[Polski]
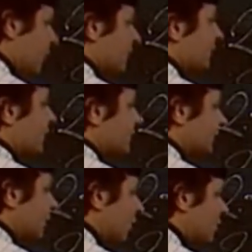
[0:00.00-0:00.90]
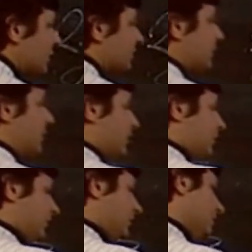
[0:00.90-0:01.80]
równa się 8.
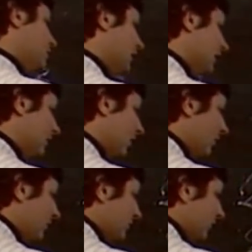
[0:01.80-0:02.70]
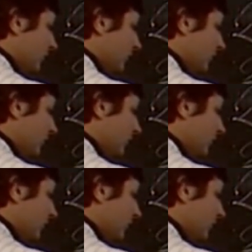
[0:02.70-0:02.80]
Dzielimy obie